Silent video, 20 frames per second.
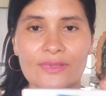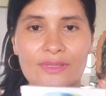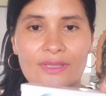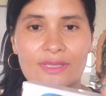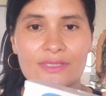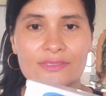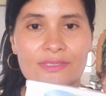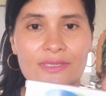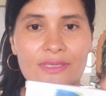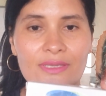
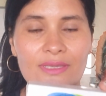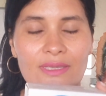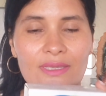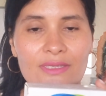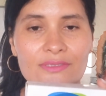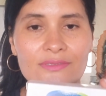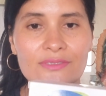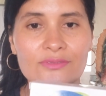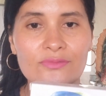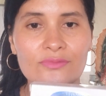Así que
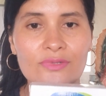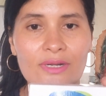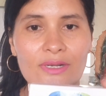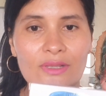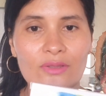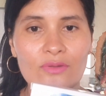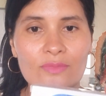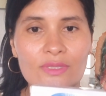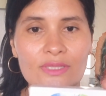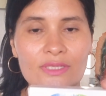esta es una
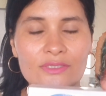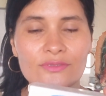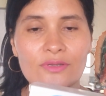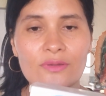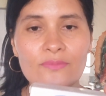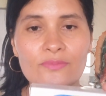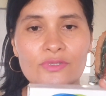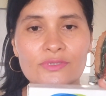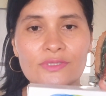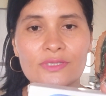
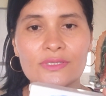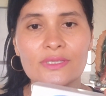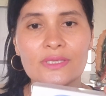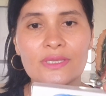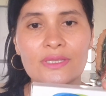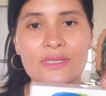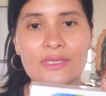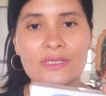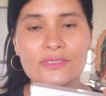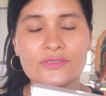recomendación por si
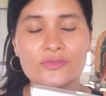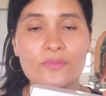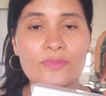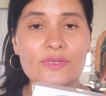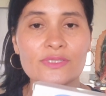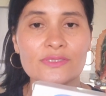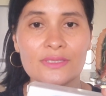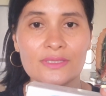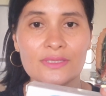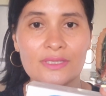tienes o
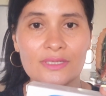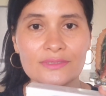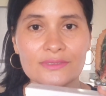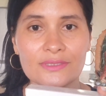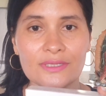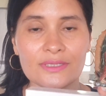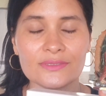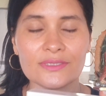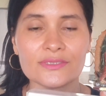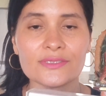presentas
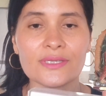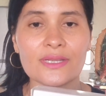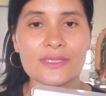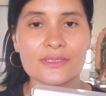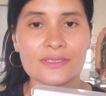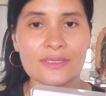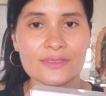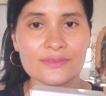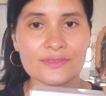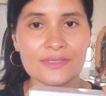estas
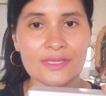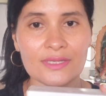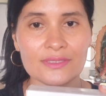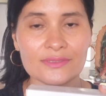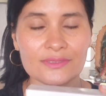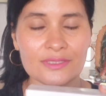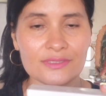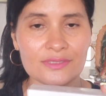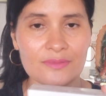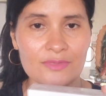
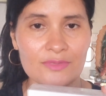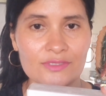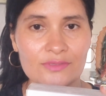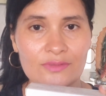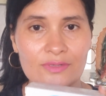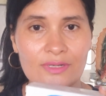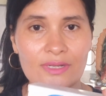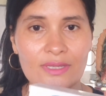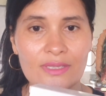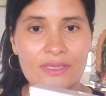características que se
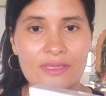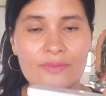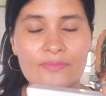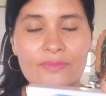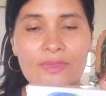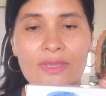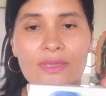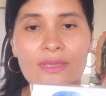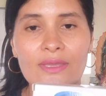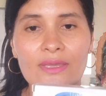mencionan aquí.
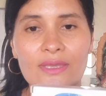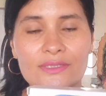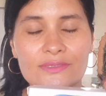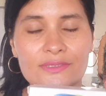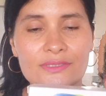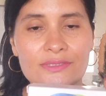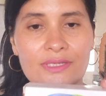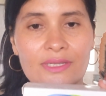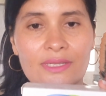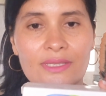
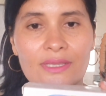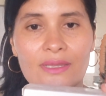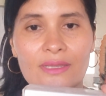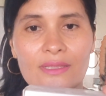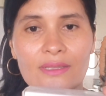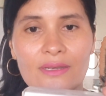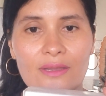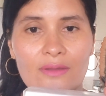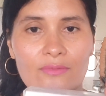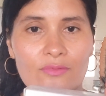Este sería
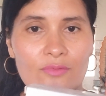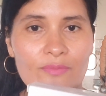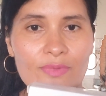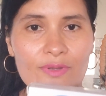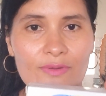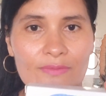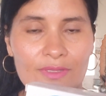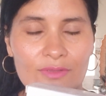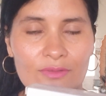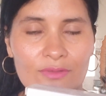el jabón
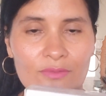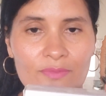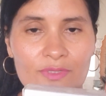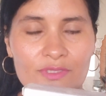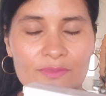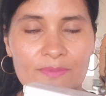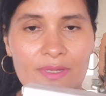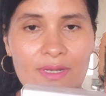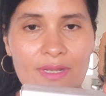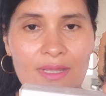perfecto
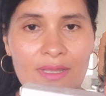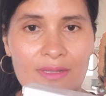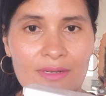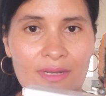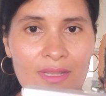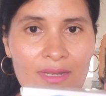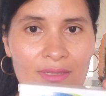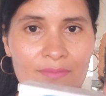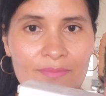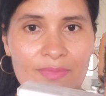pues para
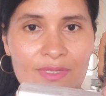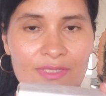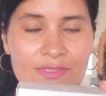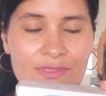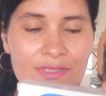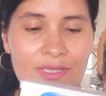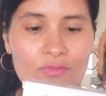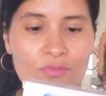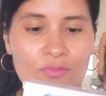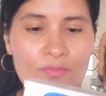la
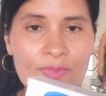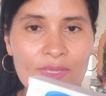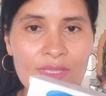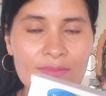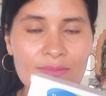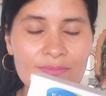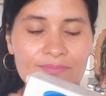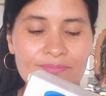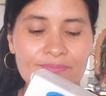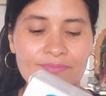limpieza de tu piel.